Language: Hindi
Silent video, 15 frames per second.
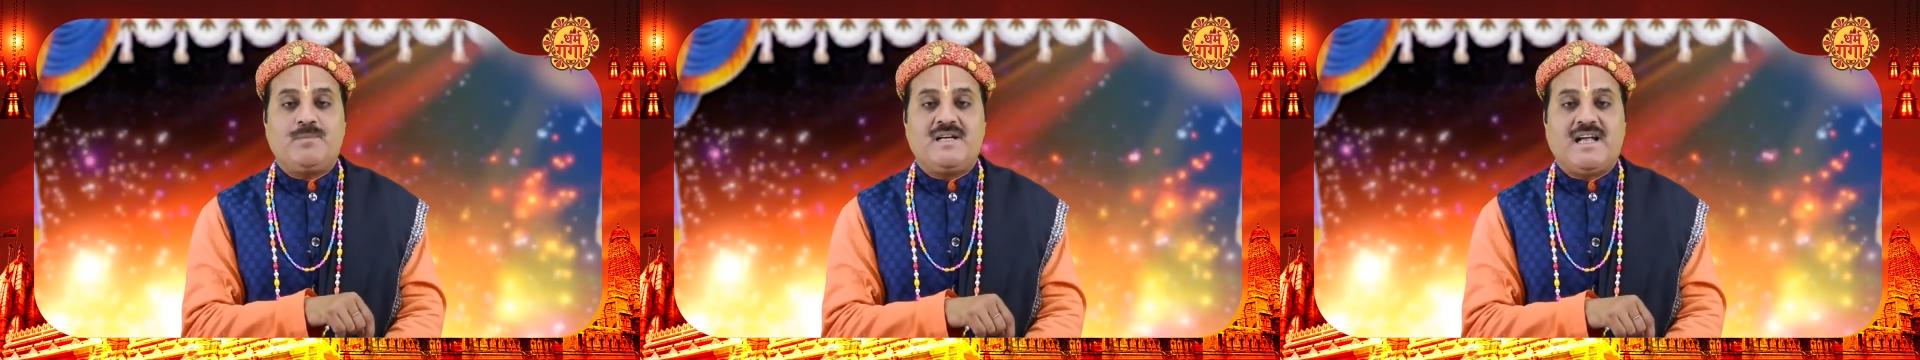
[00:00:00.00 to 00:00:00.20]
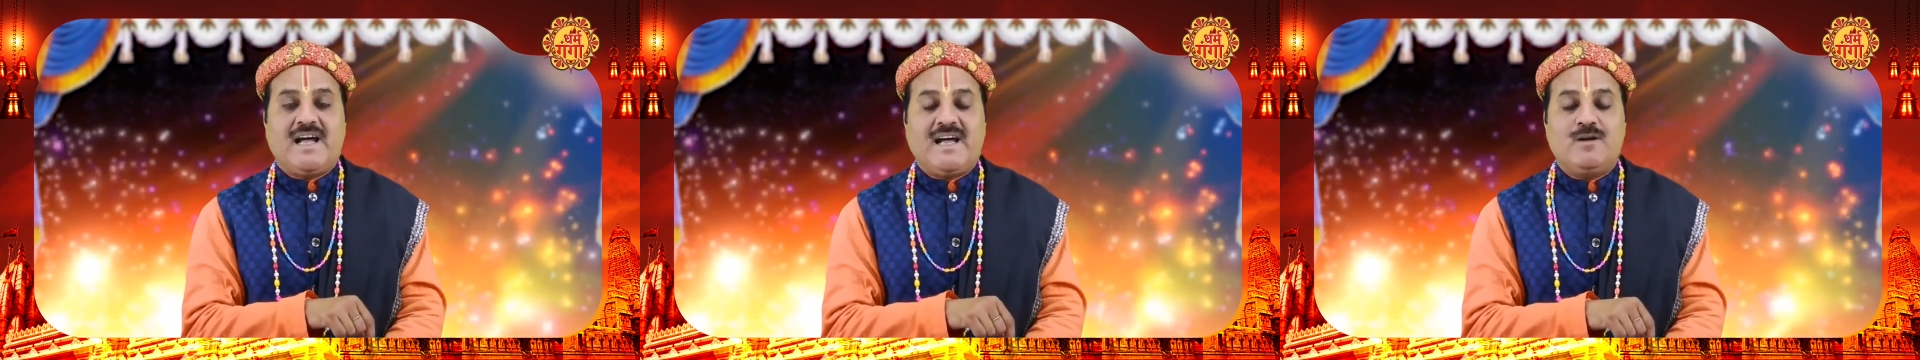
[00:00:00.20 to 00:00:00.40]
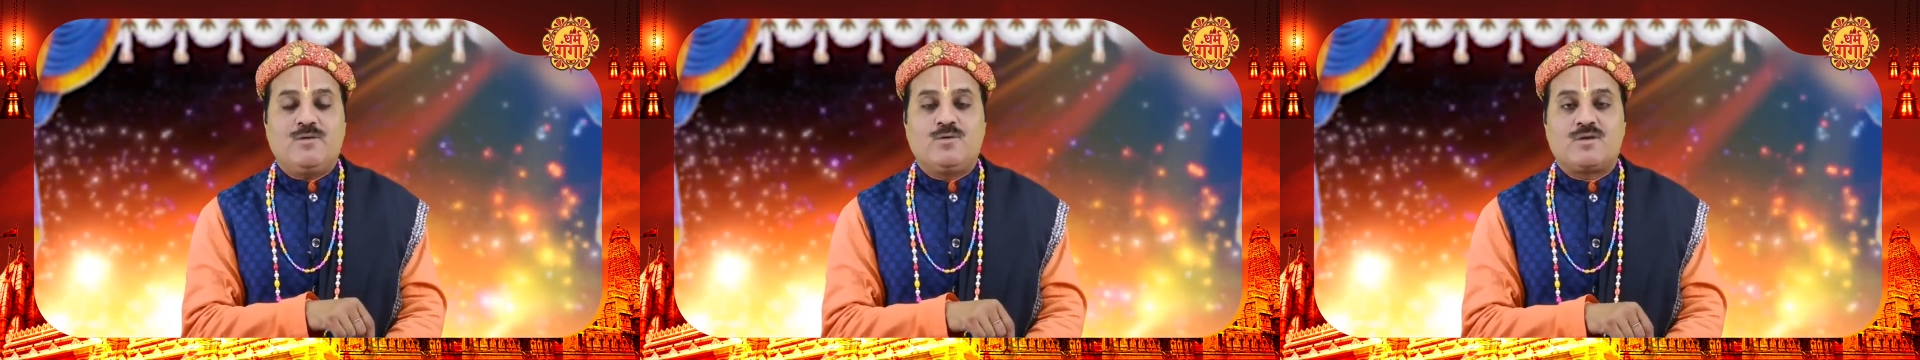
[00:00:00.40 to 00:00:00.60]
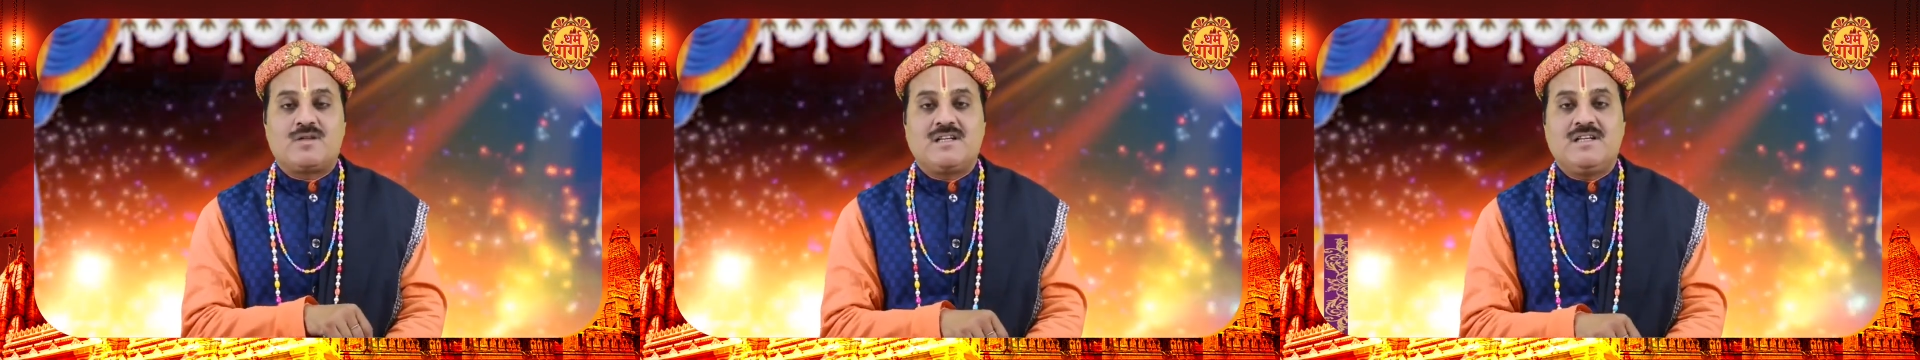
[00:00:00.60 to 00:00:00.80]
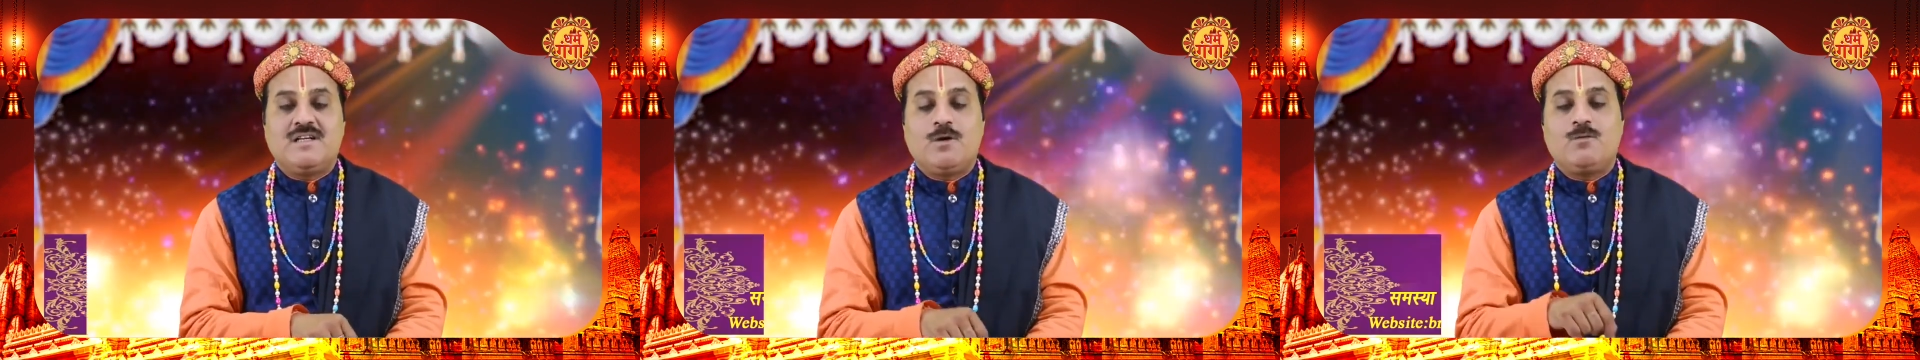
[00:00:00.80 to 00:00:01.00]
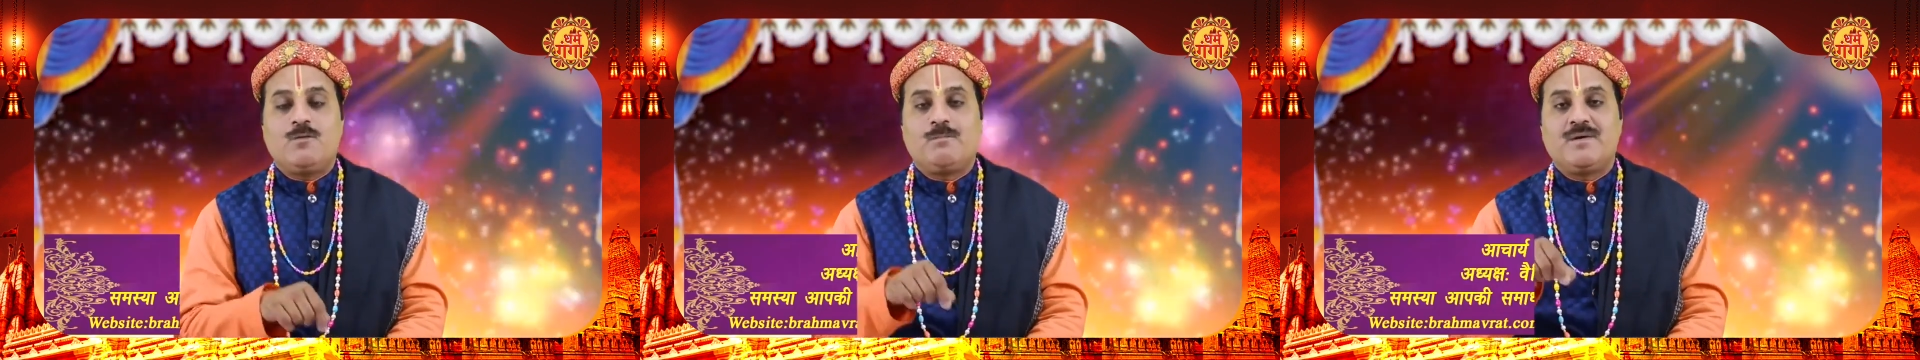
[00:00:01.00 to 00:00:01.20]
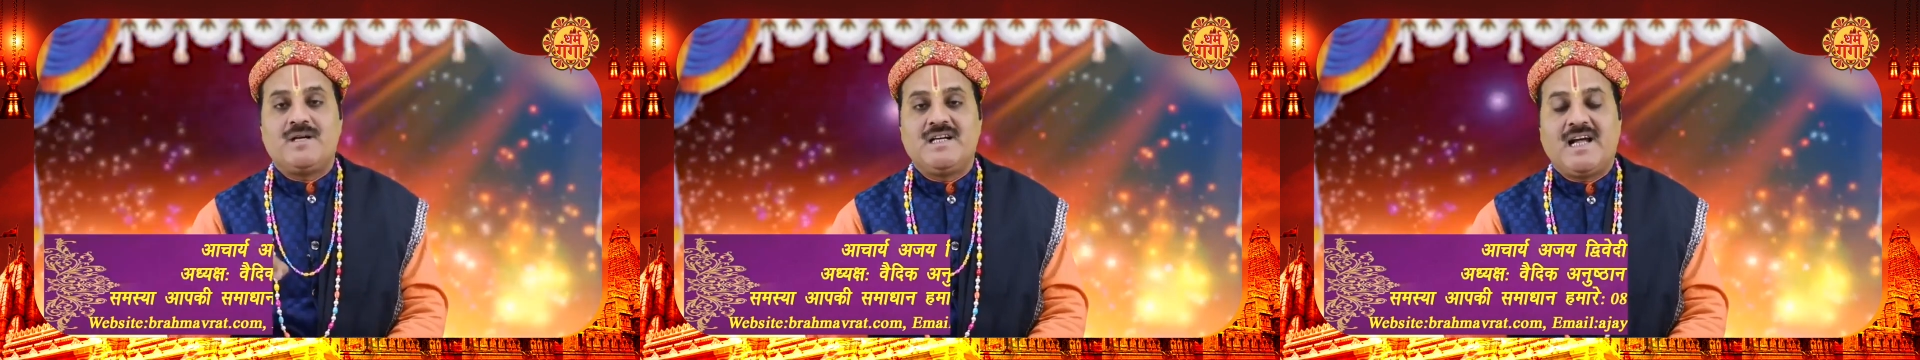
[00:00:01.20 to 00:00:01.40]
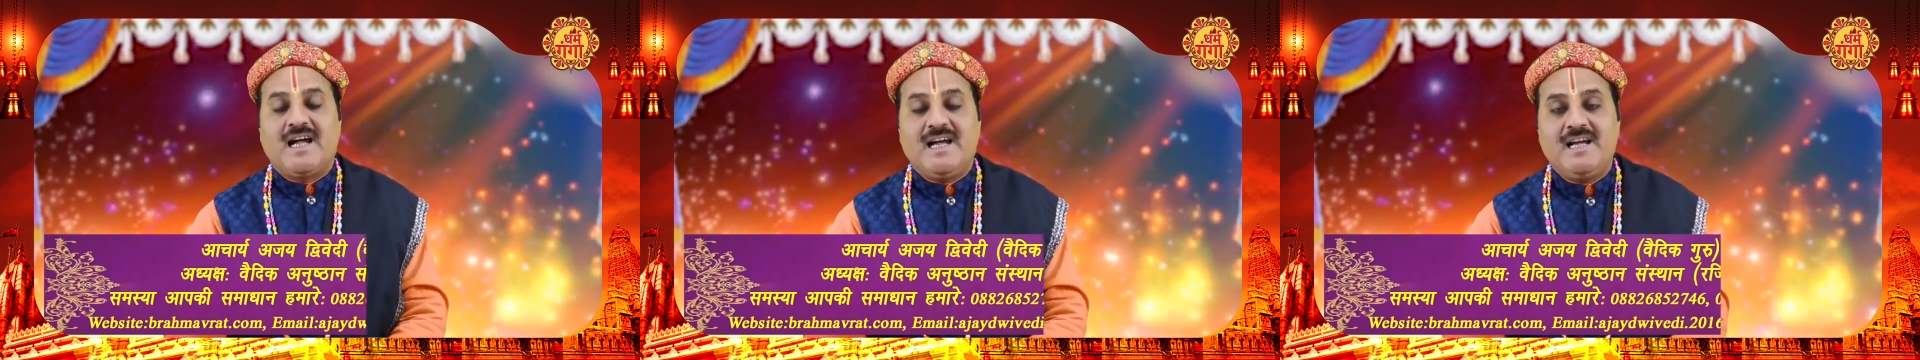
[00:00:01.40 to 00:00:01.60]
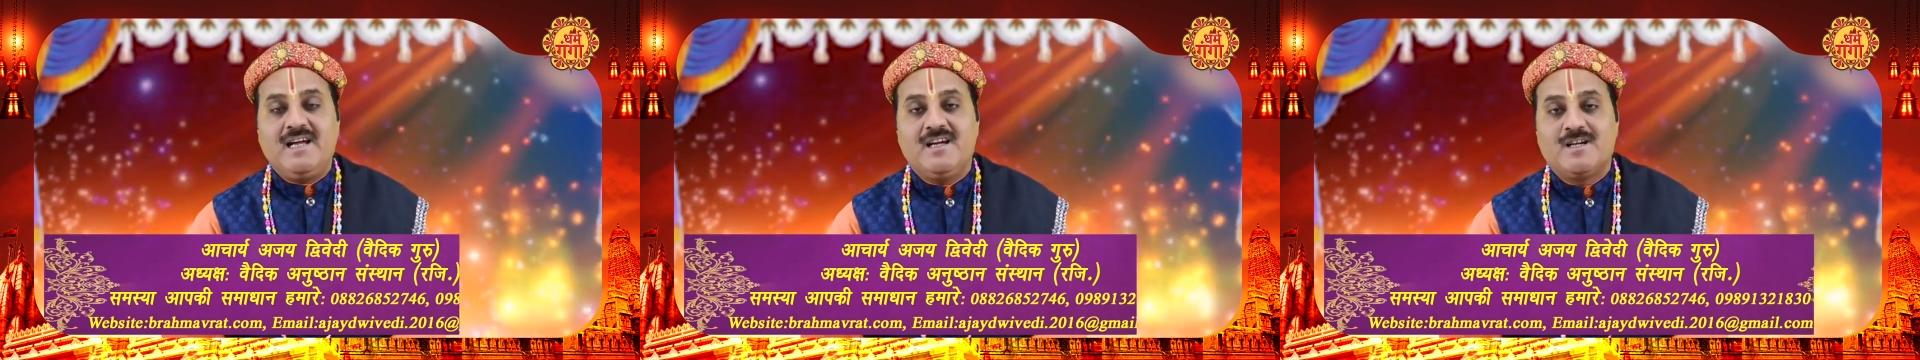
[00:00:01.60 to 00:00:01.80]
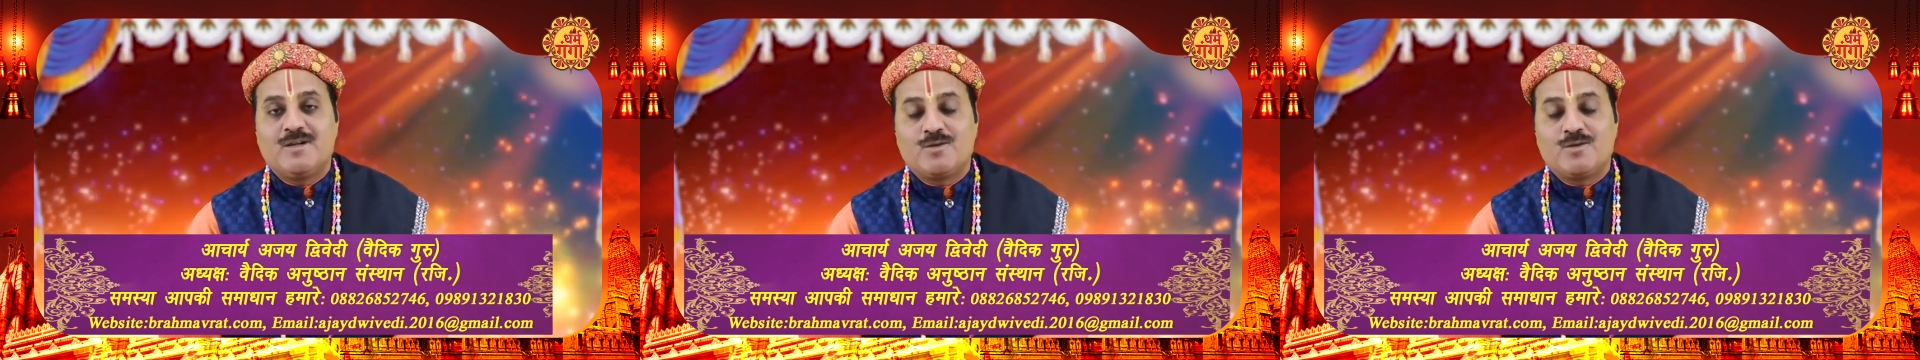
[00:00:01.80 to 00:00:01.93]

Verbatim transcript: पीड़ाएं होती हैं वो पीड़ाएं